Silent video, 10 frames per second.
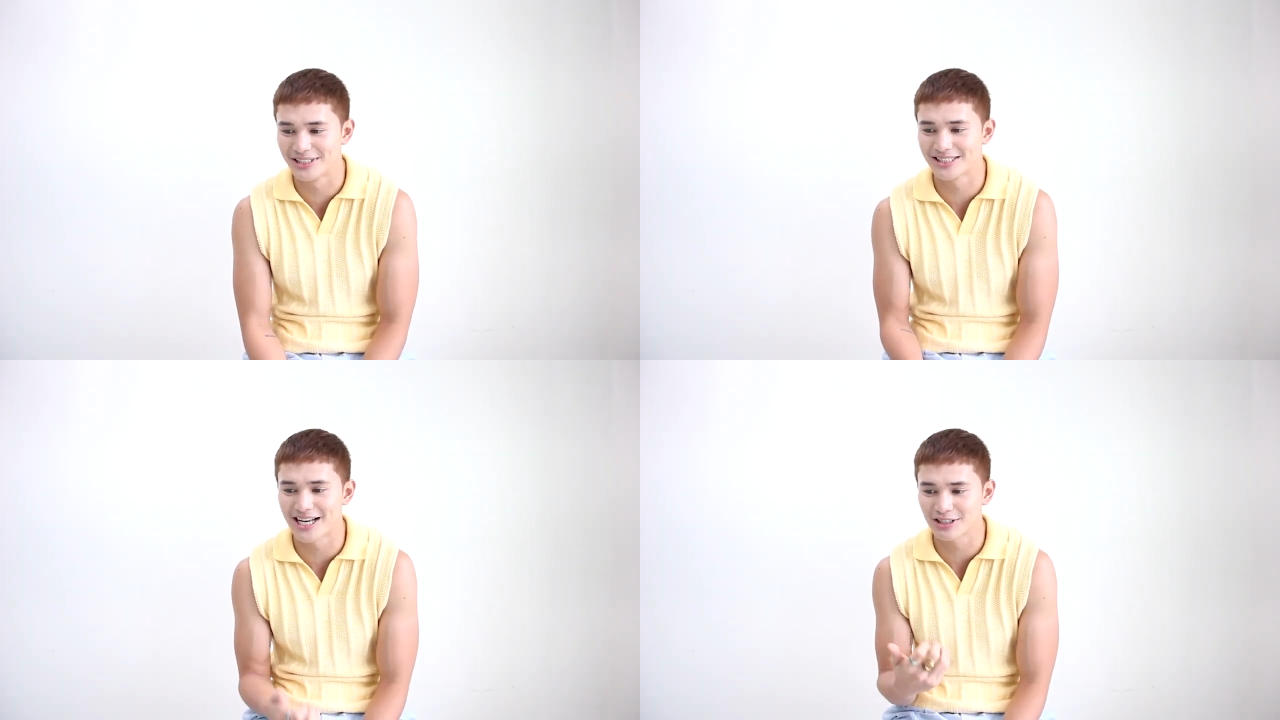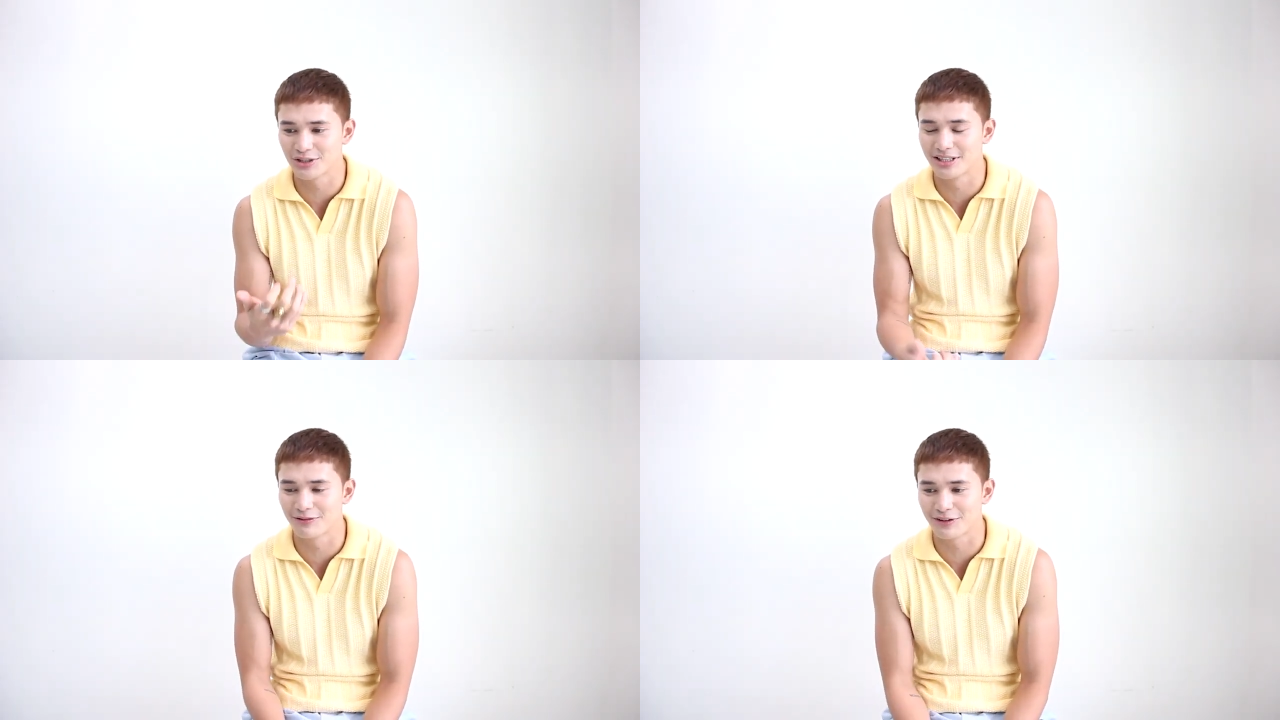this is
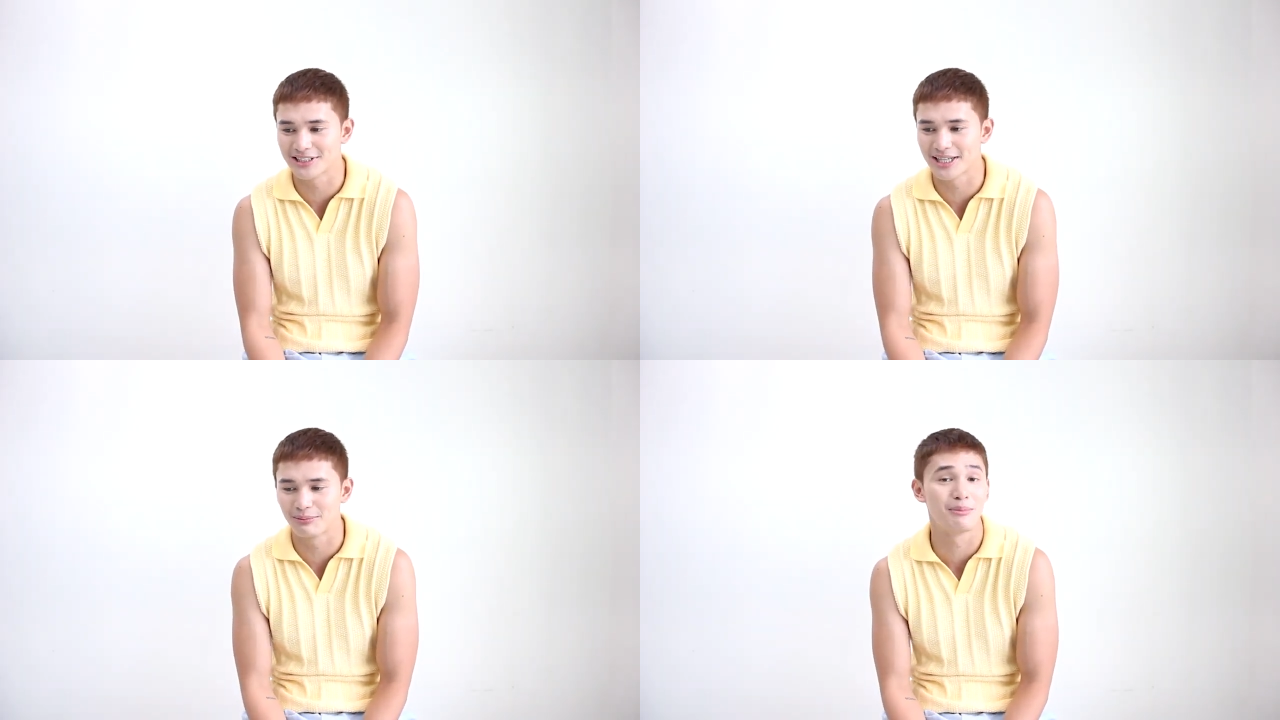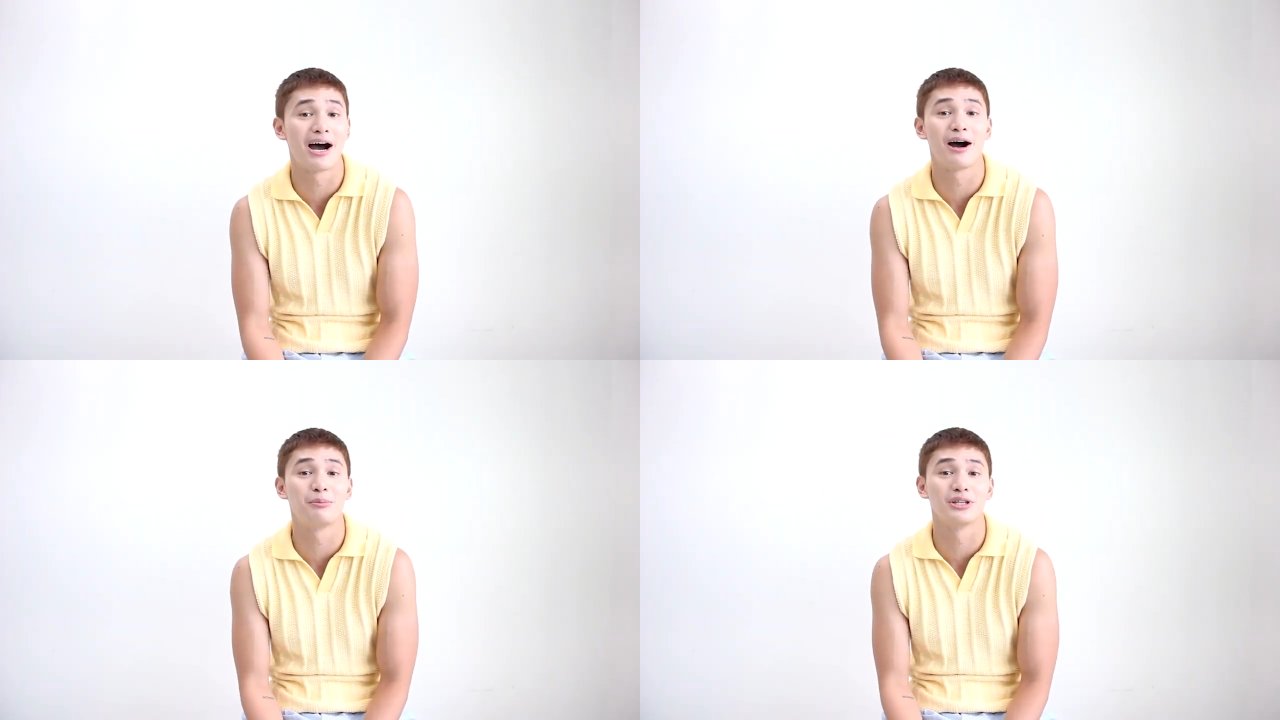actually the first time na
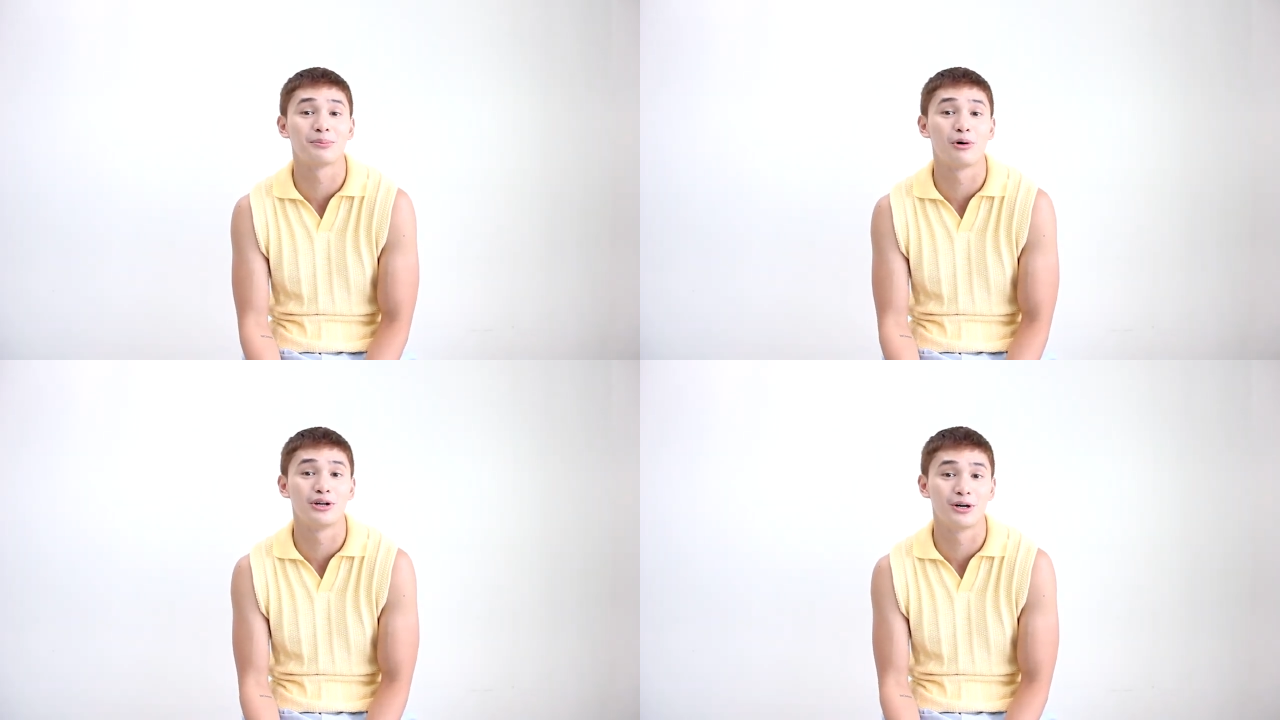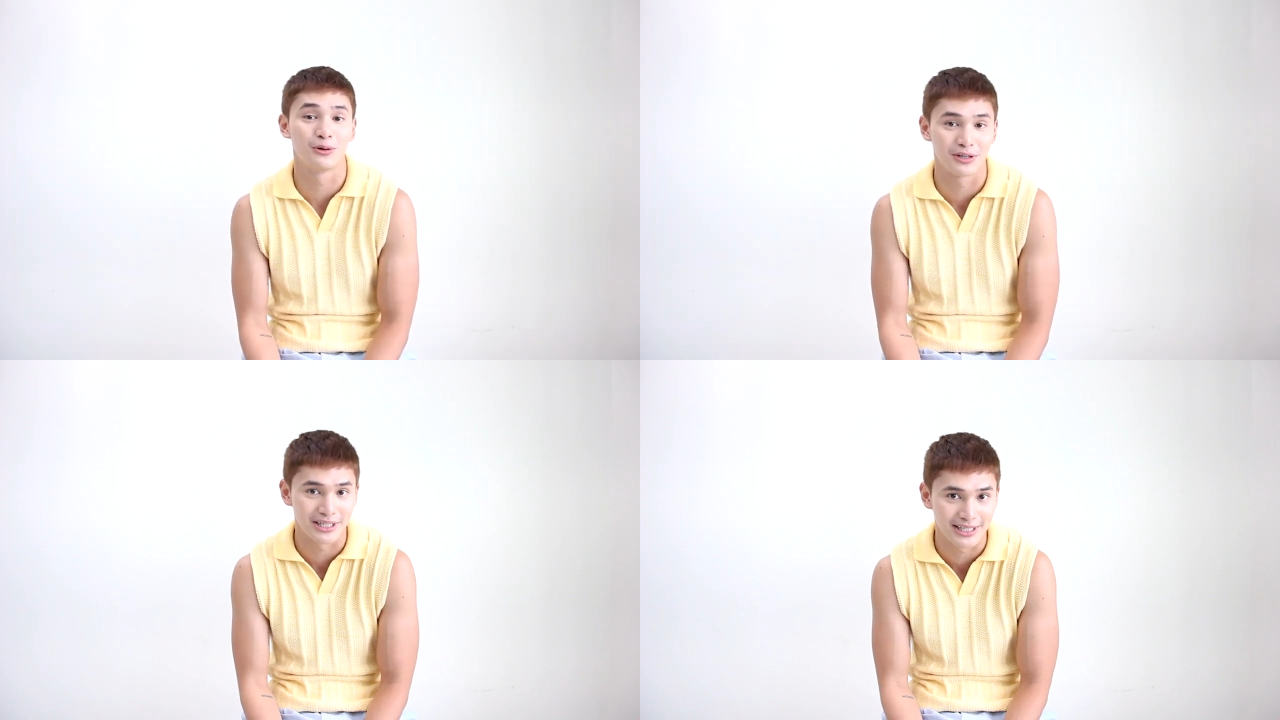makakapunta po ako
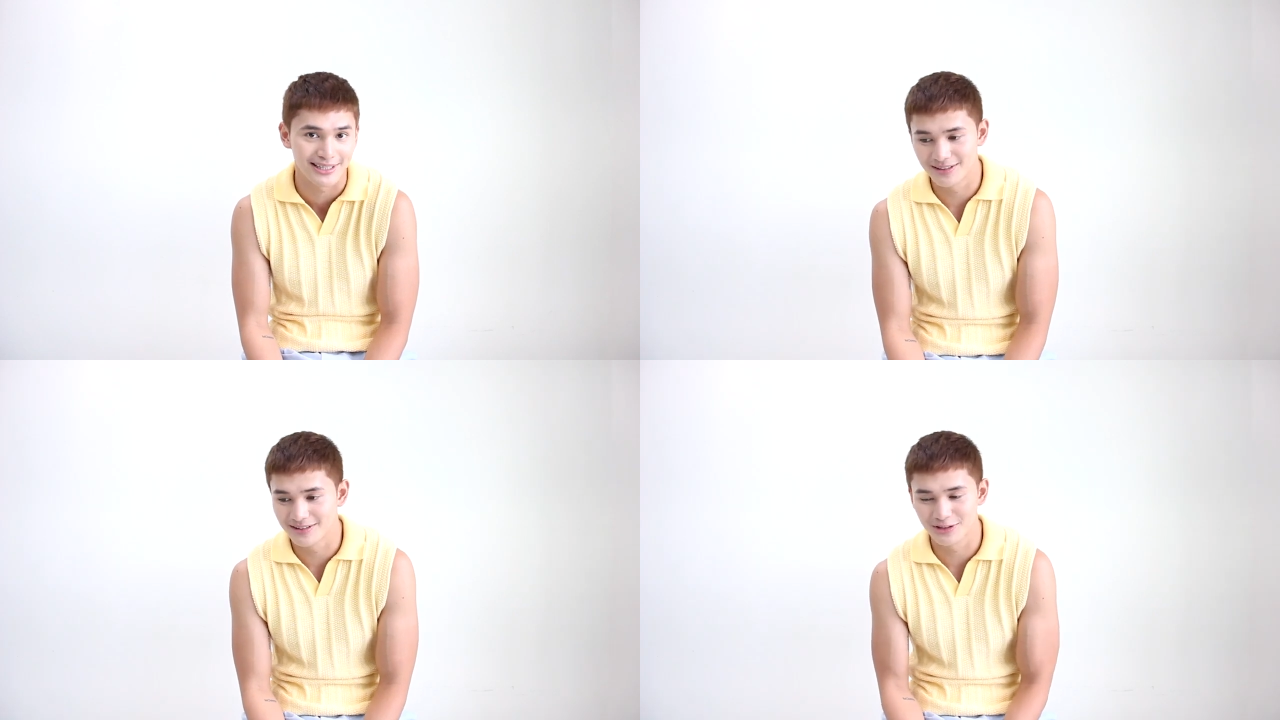ng Korea.